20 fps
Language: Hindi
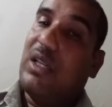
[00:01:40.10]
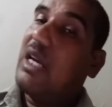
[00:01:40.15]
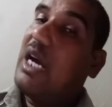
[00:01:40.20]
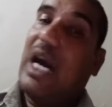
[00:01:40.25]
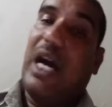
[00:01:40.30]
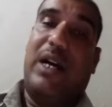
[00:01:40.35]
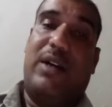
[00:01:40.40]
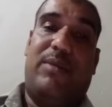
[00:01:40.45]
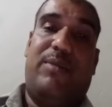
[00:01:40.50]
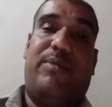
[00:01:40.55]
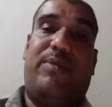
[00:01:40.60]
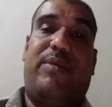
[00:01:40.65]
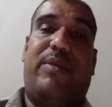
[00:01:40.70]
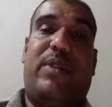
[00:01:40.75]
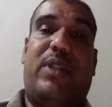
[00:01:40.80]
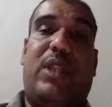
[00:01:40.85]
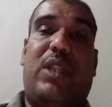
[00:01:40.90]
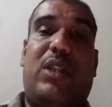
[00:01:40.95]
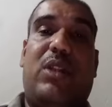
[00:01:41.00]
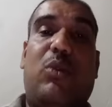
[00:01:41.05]
का
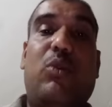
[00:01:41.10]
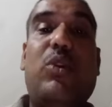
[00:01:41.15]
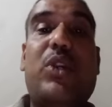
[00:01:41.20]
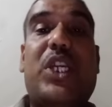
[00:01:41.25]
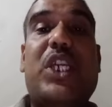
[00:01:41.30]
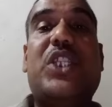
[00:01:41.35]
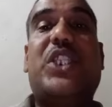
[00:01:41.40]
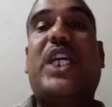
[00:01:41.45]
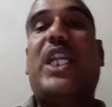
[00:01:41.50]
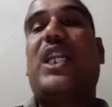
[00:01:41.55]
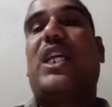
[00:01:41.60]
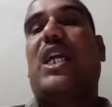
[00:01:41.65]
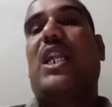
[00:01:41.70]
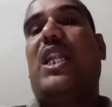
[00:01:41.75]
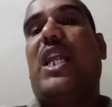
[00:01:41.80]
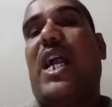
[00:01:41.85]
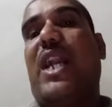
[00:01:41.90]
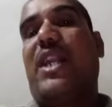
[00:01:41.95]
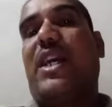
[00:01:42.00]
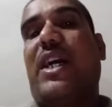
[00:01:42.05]
उनकी
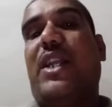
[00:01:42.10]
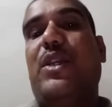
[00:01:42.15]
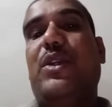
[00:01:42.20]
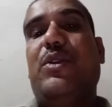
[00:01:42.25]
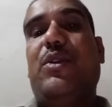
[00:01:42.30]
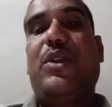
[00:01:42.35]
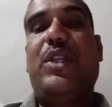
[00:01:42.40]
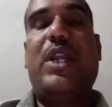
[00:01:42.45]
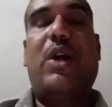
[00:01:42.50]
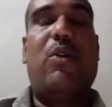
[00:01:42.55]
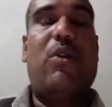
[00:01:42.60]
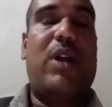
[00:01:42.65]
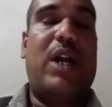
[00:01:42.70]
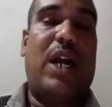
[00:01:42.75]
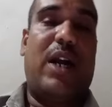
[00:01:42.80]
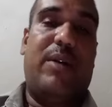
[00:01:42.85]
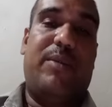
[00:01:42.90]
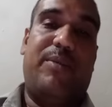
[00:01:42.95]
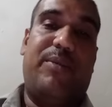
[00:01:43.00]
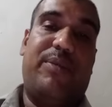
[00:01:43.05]
जनकल्याणकारी योजनाओं
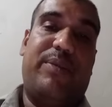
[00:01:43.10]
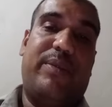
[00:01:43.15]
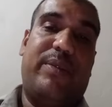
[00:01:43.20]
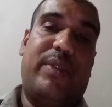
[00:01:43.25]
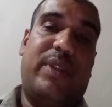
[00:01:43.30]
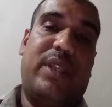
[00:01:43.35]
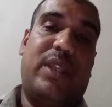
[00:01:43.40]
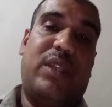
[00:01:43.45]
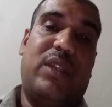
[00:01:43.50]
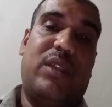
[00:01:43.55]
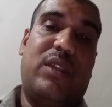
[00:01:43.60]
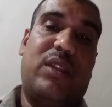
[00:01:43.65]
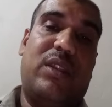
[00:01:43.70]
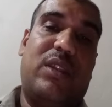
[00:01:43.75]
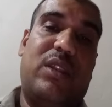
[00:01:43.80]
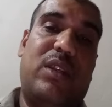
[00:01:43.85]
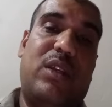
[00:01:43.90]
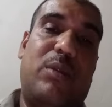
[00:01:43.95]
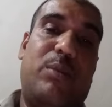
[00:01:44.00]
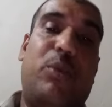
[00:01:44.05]
का
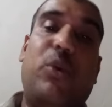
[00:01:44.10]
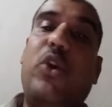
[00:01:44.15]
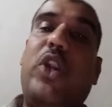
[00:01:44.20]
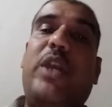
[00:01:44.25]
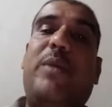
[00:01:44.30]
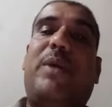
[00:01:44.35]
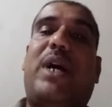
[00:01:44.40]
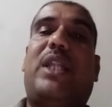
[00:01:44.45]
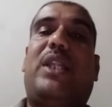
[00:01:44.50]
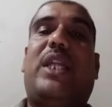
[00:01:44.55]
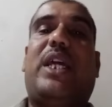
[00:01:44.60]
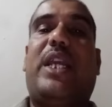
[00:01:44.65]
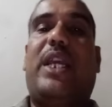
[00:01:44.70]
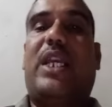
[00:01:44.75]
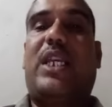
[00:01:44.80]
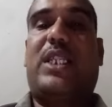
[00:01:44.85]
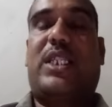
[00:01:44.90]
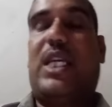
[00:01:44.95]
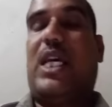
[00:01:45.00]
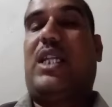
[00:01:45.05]
पूर्ण ईमानदारी
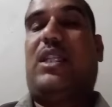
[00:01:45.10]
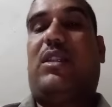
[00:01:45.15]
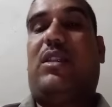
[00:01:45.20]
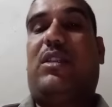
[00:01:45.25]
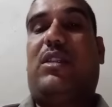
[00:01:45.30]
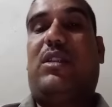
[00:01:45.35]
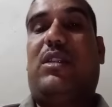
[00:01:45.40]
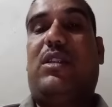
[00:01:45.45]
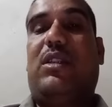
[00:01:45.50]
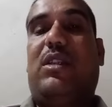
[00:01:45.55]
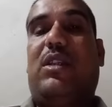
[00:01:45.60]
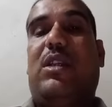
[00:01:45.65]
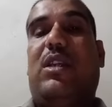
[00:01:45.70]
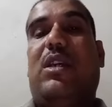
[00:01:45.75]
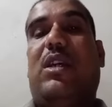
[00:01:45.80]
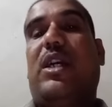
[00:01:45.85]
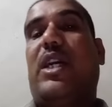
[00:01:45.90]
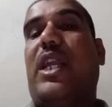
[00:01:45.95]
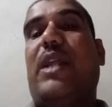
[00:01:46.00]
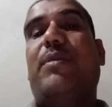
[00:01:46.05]
के
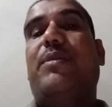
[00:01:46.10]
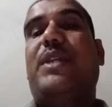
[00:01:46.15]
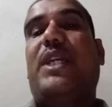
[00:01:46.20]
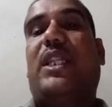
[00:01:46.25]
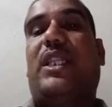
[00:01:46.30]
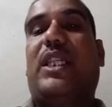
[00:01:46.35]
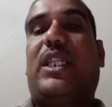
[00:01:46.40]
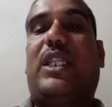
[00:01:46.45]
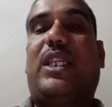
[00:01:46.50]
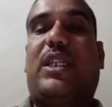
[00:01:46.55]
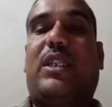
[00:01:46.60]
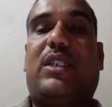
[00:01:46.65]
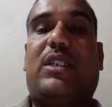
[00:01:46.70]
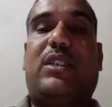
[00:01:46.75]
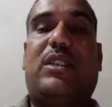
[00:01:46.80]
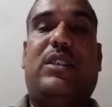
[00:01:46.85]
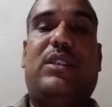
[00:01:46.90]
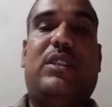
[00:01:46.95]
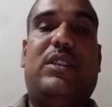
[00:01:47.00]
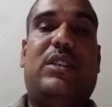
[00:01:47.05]
साथ गरीब जनता तक
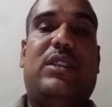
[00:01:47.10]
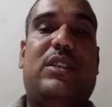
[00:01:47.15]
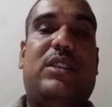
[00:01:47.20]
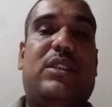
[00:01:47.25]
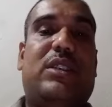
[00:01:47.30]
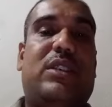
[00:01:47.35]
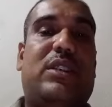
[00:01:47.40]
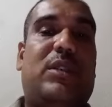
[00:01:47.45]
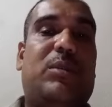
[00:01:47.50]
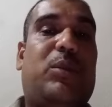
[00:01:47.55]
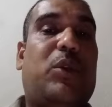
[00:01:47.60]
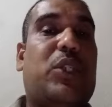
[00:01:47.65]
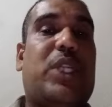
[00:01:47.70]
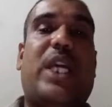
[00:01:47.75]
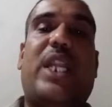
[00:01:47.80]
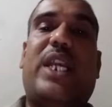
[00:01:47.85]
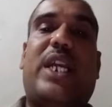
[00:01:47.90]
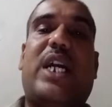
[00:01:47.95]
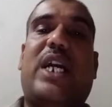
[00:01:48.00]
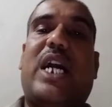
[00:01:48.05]

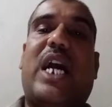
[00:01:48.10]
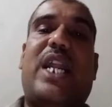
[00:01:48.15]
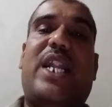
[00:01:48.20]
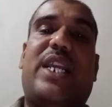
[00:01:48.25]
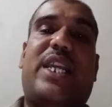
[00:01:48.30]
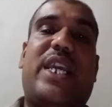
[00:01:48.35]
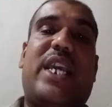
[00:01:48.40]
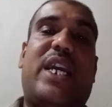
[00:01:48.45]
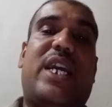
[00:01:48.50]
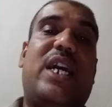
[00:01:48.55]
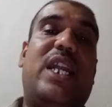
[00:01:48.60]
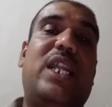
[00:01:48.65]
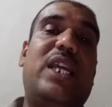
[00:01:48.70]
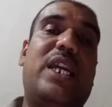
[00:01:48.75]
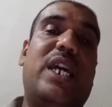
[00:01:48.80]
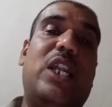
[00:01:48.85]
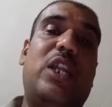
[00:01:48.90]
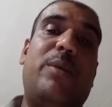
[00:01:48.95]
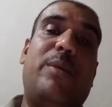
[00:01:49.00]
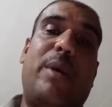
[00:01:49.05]
पहुंचाने का कार्य किया
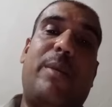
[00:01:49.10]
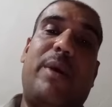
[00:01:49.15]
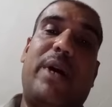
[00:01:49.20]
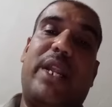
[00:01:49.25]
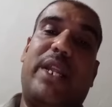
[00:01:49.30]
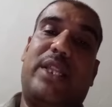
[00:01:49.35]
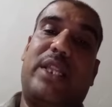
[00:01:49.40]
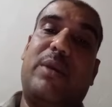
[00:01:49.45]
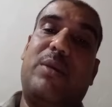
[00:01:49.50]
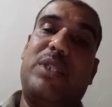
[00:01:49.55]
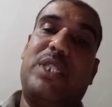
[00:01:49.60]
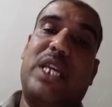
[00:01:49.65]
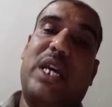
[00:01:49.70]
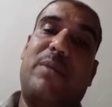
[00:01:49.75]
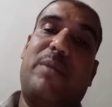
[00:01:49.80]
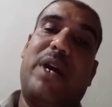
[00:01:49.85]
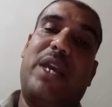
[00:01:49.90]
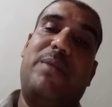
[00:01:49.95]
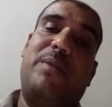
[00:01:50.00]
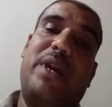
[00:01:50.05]
गली गली में हमारे तेईस
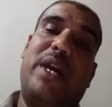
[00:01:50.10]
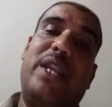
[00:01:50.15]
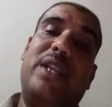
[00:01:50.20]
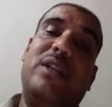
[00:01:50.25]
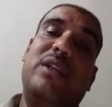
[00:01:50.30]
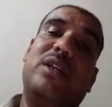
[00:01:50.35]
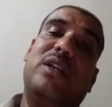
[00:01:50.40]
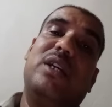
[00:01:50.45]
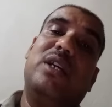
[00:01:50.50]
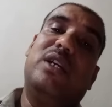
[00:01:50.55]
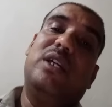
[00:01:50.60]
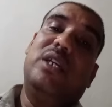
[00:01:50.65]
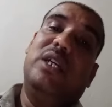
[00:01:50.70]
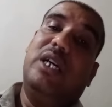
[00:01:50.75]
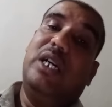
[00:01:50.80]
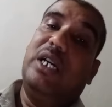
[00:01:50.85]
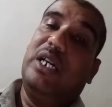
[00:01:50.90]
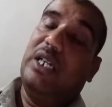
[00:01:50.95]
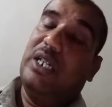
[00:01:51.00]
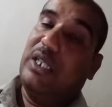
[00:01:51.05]
हजार भाई बहन
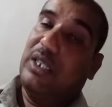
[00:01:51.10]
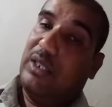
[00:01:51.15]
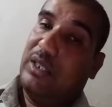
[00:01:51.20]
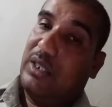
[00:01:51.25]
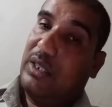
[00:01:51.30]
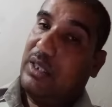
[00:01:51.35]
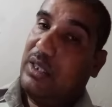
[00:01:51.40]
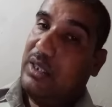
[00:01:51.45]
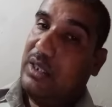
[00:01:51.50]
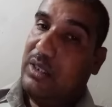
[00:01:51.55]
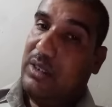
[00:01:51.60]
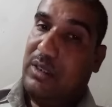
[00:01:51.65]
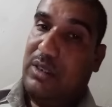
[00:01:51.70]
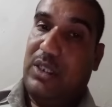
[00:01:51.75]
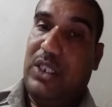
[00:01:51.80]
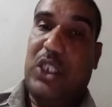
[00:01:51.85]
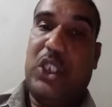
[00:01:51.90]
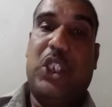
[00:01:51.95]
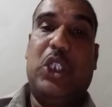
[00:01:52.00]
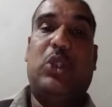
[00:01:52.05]

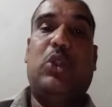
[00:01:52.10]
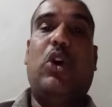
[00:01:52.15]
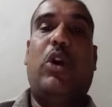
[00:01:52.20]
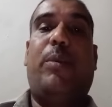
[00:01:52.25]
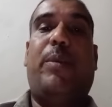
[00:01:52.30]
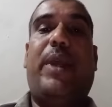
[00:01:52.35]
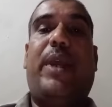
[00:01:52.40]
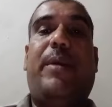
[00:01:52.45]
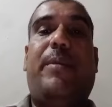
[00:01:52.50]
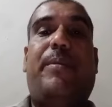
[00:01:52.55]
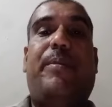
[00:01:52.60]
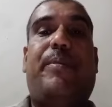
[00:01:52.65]
निश्चित तौर पे